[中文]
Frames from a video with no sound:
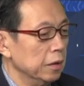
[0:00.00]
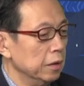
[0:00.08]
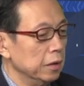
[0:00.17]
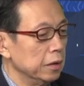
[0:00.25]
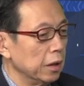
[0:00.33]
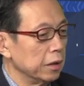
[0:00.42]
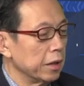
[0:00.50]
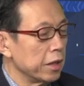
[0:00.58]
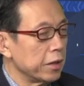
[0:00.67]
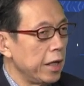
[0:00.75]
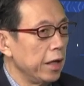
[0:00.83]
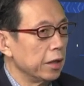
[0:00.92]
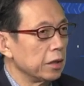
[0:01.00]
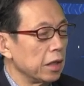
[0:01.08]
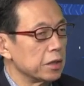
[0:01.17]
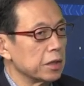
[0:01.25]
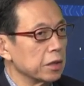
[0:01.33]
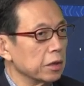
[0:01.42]
然后那个 Ken 当
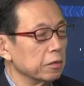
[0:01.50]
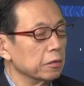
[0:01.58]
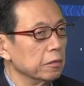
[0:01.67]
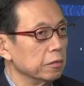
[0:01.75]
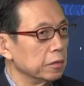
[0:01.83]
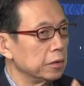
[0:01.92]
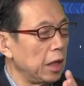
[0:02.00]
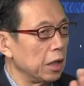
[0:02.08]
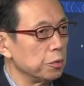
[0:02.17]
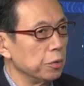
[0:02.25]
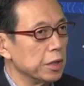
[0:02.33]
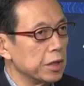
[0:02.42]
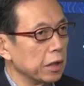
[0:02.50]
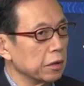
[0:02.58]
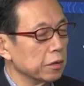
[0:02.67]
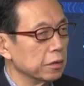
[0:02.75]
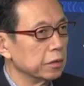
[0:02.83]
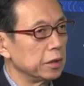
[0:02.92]
时打出一张，
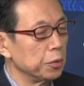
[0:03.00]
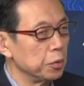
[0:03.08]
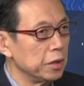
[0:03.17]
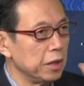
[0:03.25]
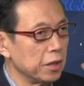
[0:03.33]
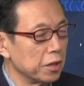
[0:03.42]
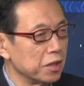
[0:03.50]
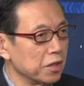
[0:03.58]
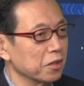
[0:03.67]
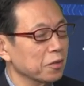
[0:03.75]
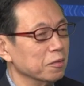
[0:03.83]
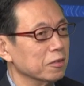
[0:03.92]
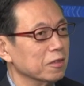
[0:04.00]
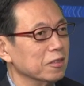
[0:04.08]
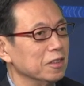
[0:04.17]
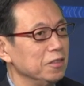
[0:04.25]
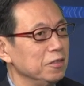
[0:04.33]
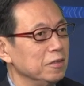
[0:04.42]
他说这张是
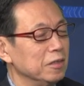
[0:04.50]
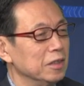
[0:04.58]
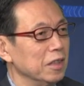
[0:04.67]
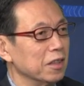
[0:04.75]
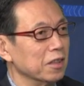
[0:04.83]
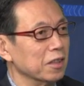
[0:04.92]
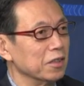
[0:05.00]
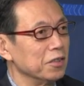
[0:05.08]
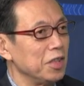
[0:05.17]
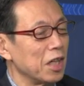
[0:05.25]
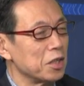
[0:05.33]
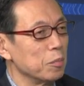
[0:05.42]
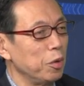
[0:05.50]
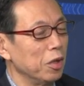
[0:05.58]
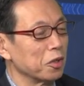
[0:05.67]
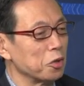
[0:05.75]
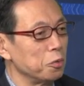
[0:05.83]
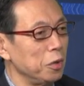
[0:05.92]
这个 Jackson
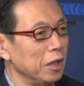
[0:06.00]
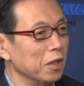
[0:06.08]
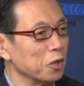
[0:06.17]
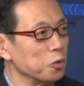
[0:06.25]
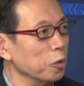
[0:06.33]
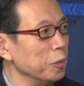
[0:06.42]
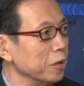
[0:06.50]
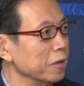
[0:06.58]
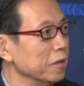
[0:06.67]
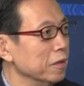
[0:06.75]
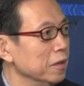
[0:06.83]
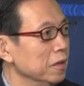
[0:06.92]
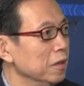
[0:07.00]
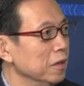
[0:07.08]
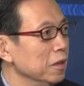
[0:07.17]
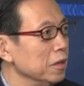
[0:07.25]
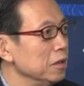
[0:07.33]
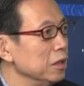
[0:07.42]
Pollock 最好的作品。
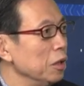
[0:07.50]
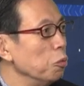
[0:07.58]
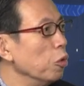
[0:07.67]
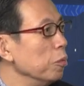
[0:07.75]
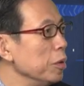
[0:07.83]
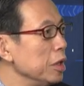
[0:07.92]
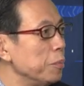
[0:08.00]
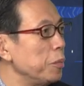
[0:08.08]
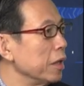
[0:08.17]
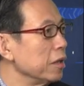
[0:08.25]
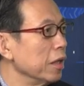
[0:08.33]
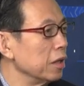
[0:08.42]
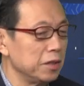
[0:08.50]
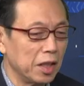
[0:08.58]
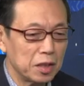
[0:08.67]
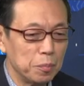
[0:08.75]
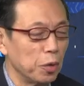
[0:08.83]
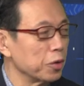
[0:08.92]
我们一般看
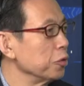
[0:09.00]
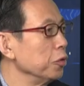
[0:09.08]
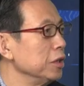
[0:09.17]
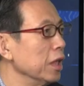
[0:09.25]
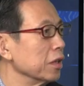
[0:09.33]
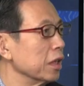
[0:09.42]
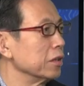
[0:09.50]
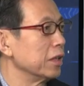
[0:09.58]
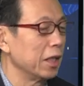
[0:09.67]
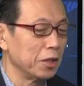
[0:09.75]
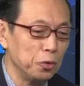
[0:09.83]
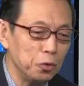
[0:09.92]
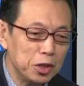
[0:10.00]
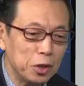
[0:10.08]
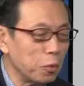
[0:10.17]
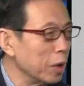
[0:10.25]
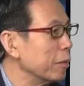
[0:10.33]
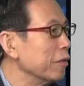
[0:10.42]
Jackson Pollock 都一样的，拿了个油漆
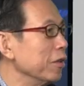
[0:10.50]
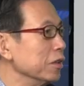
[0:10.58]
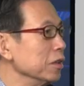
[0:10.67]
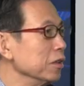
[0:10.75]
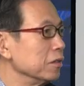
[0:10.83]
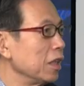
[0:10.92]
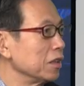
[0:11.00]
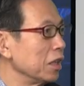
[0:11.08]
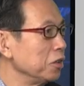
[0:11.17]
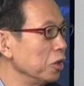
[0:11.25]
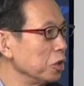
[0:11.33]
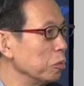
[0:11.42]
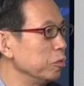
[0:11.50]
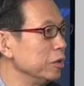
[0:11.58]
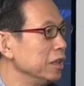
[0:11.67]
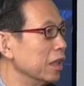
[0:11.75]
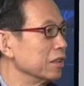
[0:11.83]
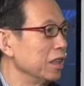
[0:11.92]
罐嘛，反正大大小小不一
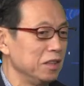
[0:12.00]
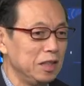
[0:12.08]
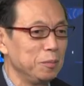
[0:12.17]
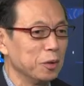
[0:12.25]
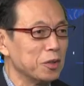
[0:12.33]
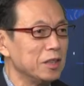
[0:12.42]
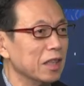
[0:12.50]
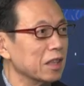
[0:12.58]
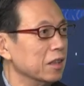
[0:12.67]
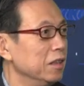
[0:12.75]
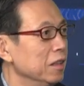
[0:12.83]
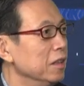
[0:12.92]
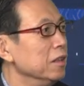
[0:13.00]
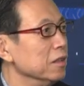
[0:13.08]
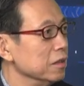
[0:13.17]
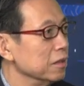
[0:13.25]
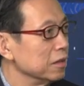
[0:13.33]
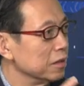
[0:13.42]
样，但基本都是一样的。
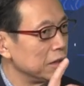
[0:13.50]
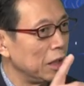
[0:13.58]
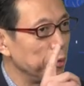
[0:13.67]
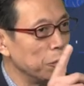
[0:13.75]
他问我